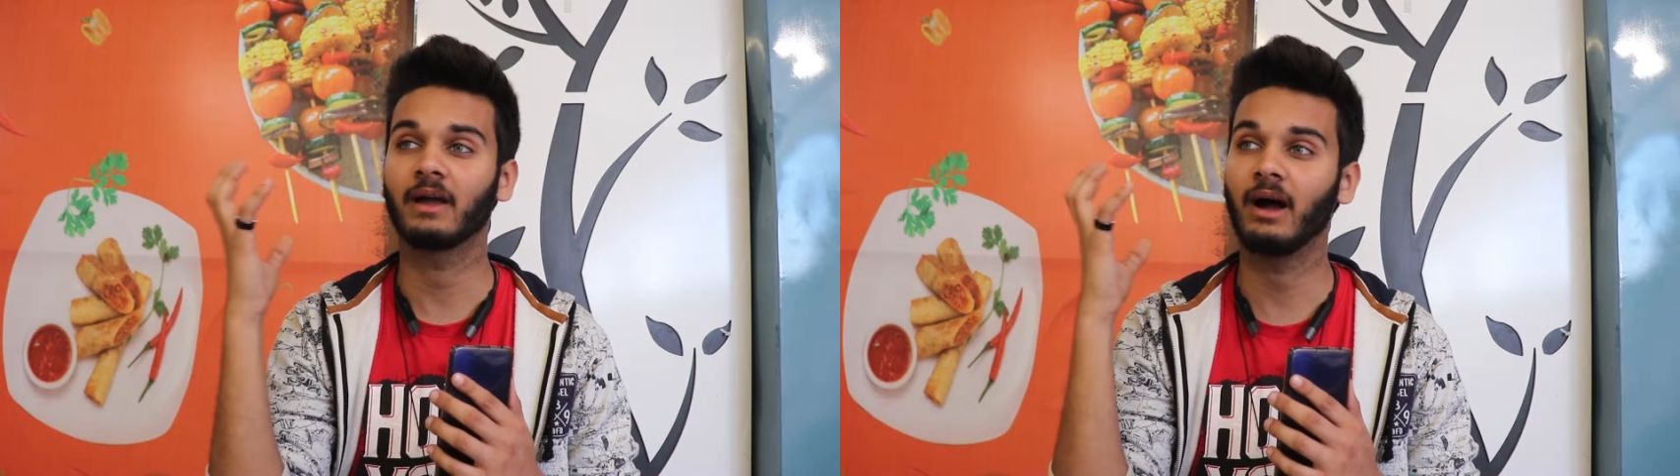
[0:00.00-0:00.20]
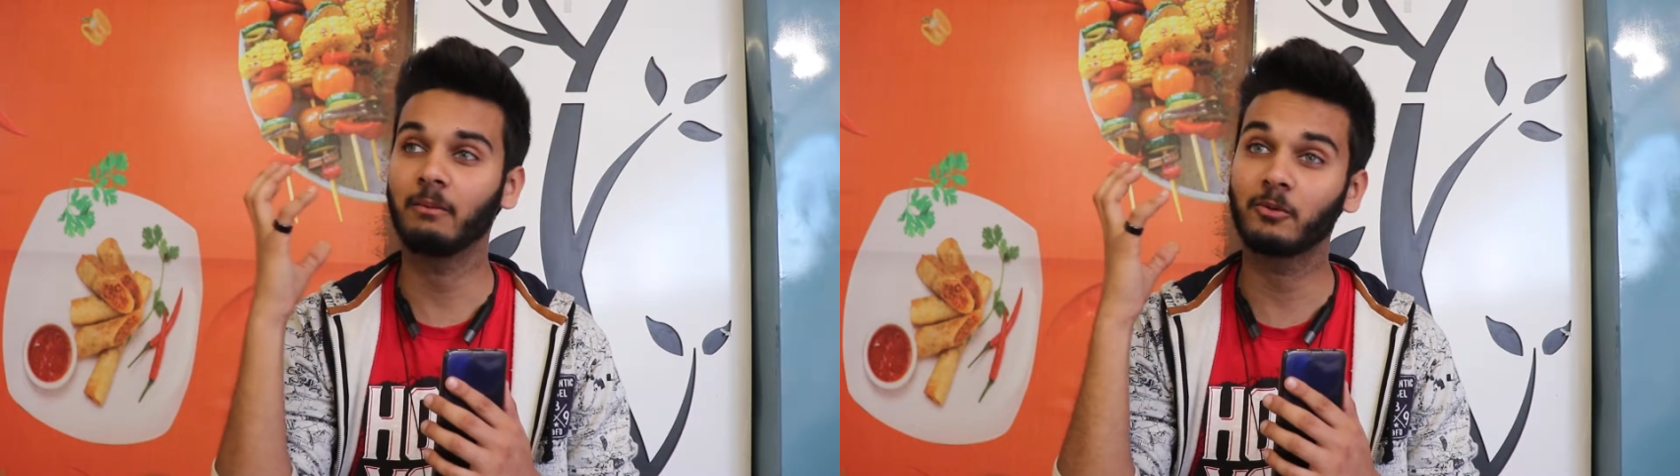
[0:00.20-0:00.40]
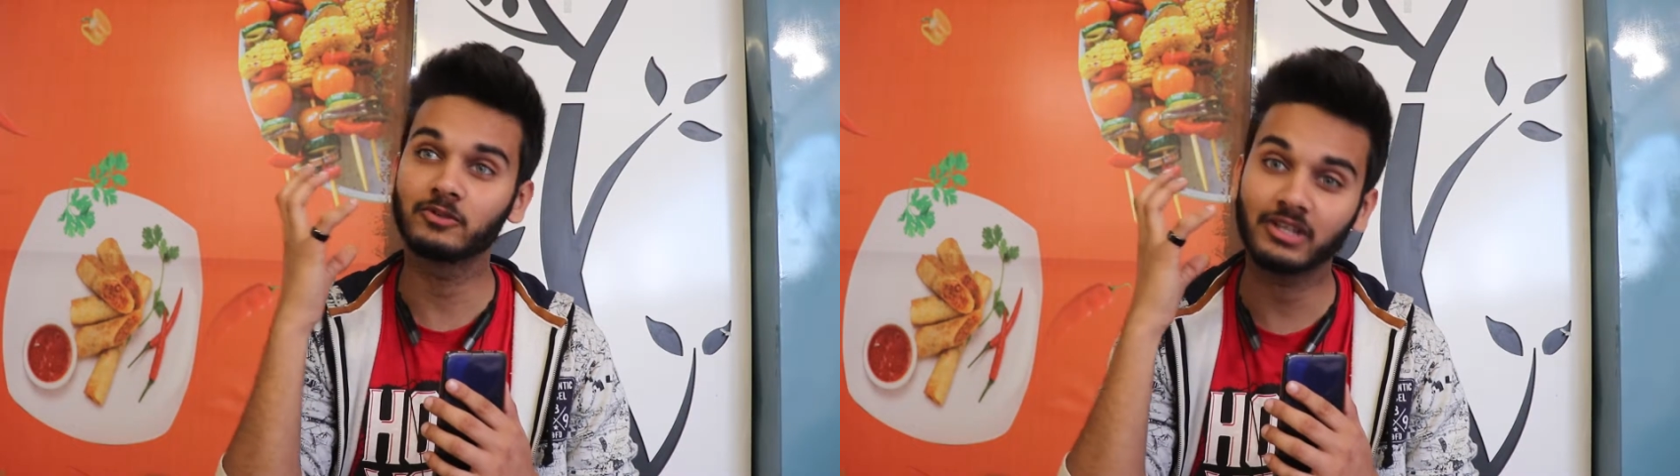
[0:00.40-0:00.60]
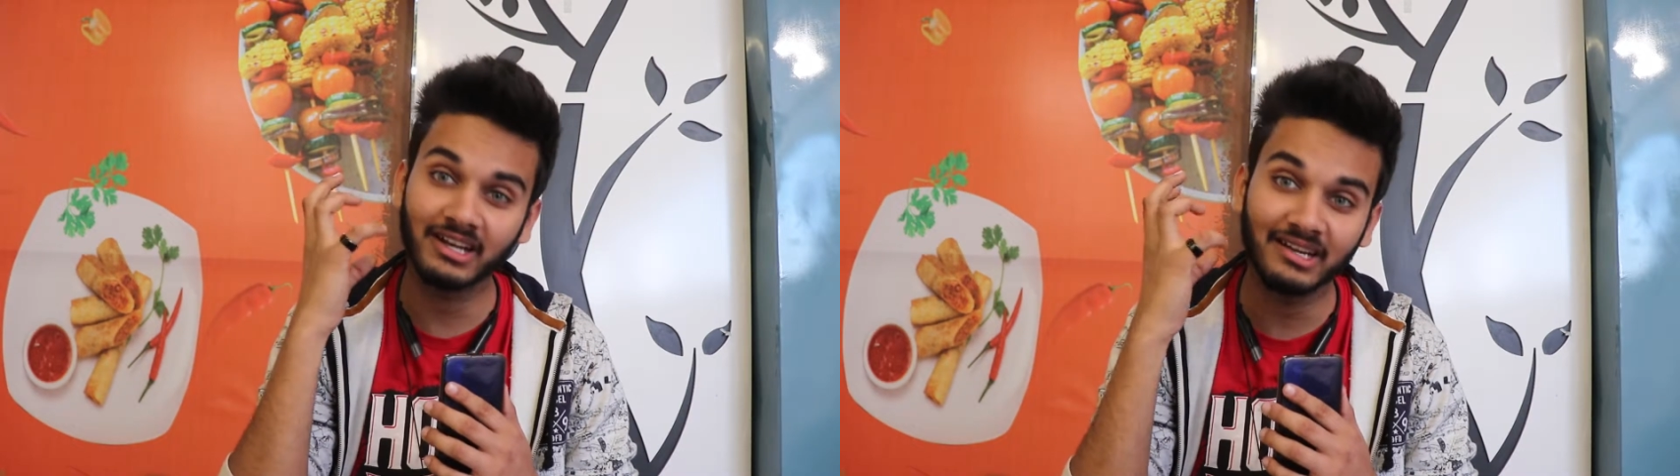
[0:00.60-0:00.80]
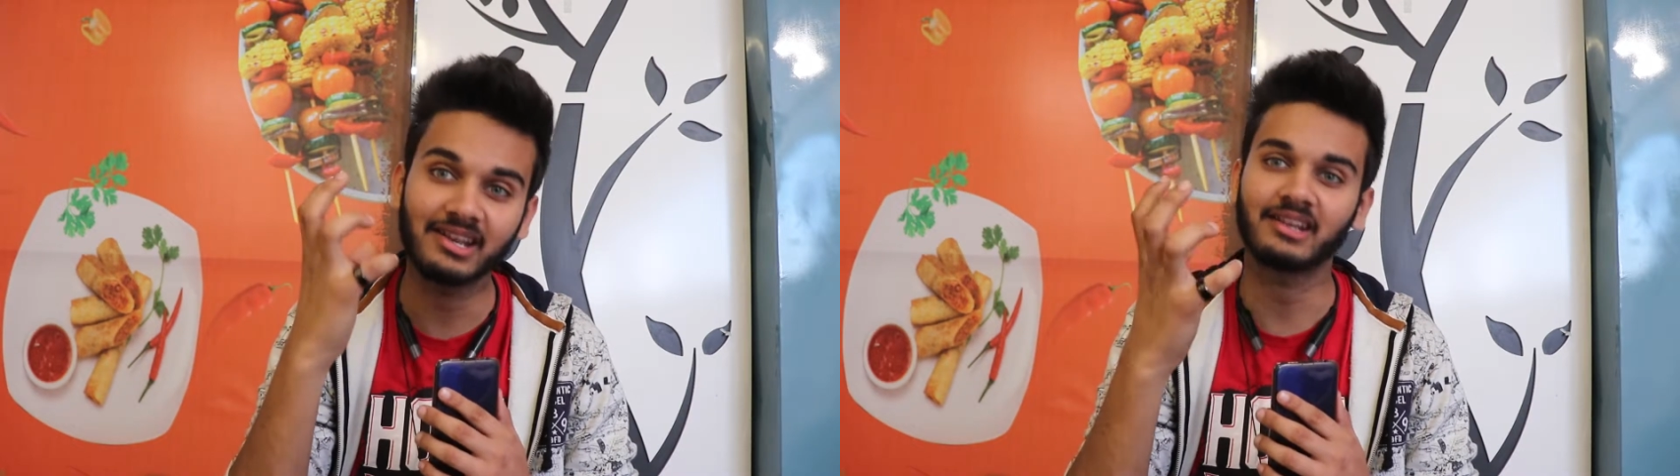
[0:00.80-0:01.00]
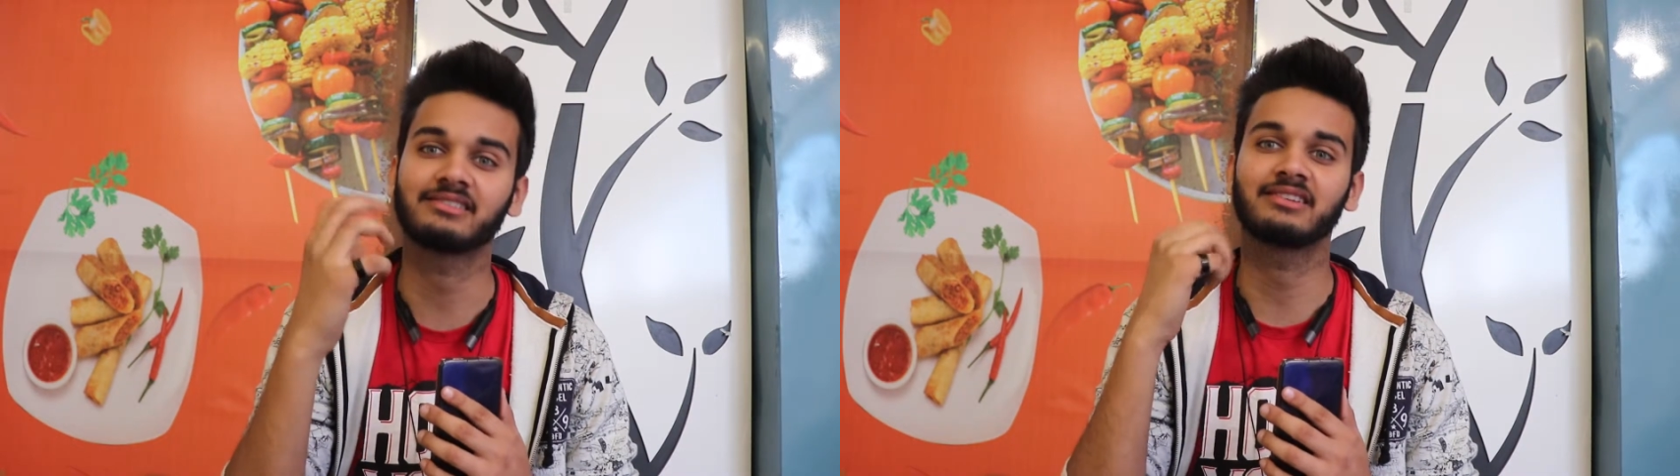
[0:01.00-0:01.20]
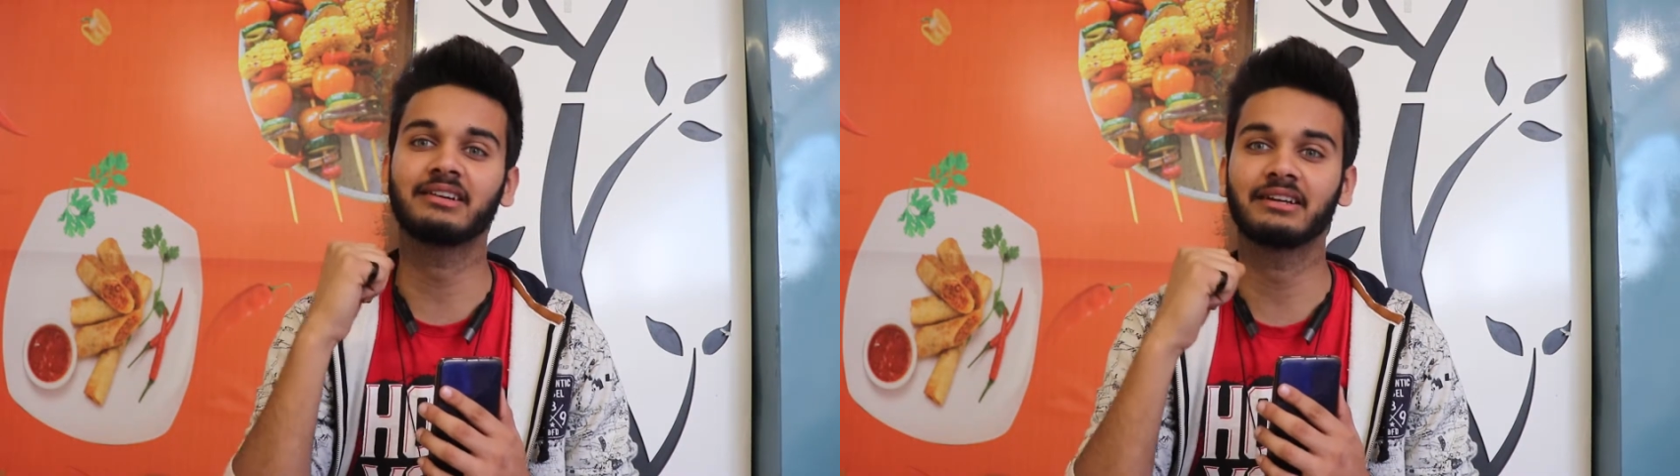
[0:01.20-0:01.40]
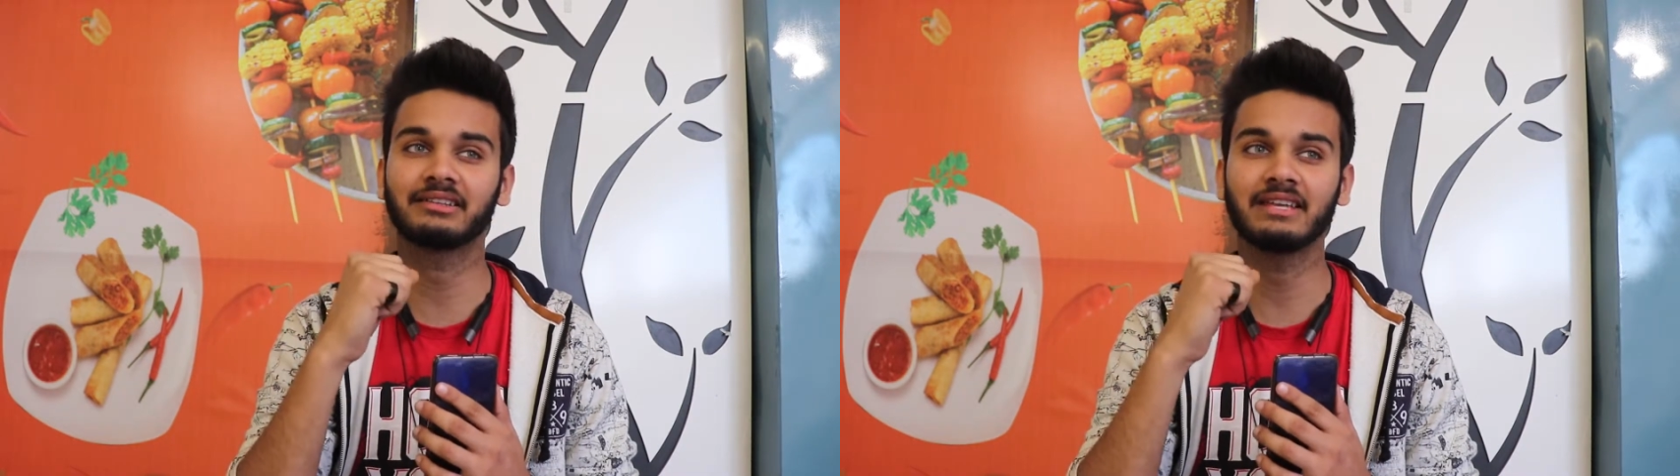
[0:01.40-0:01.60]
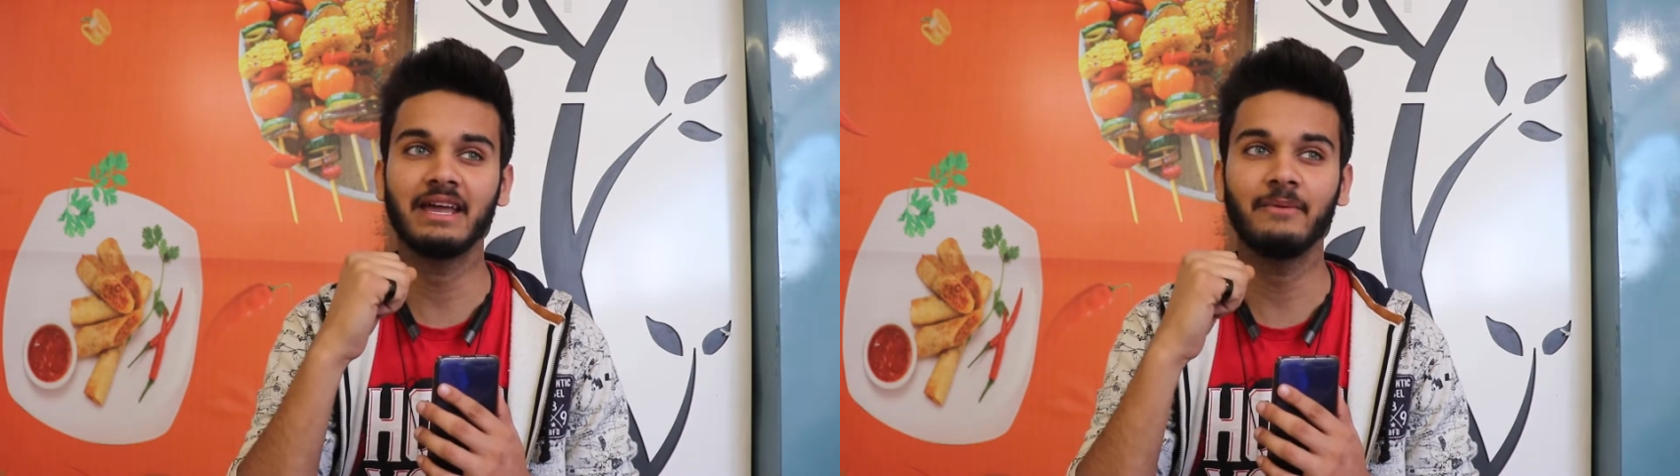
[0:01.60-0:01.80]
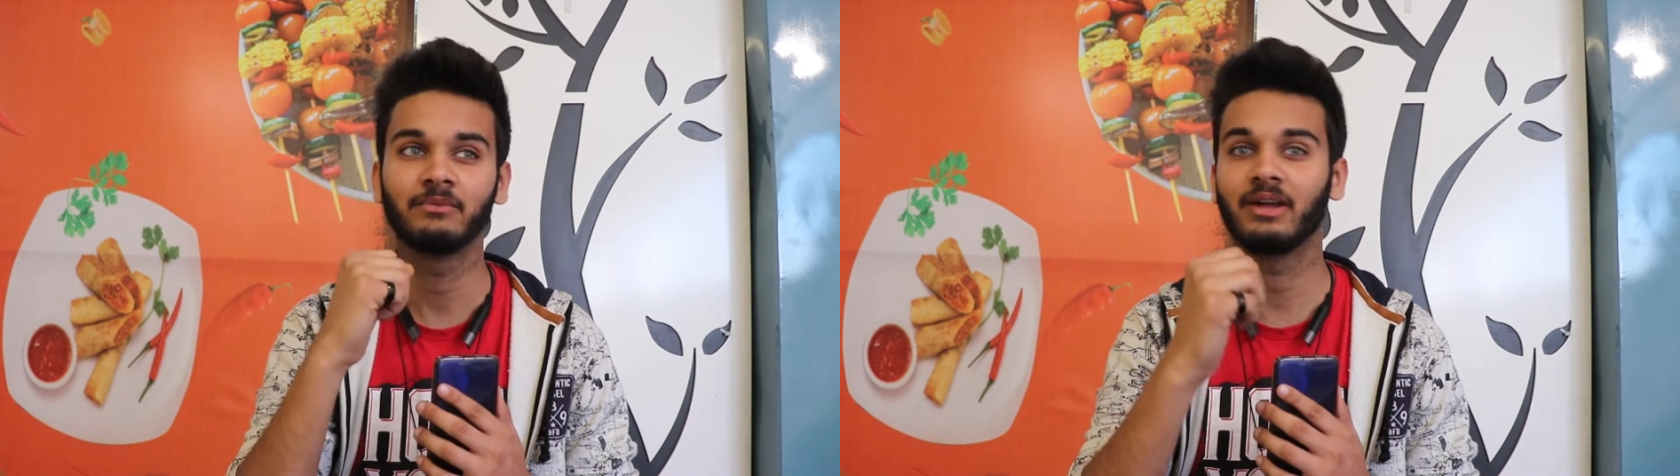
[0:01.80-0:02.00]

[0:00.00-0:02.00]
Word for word: अब कुछ इंटरेस्टिंग करते हैं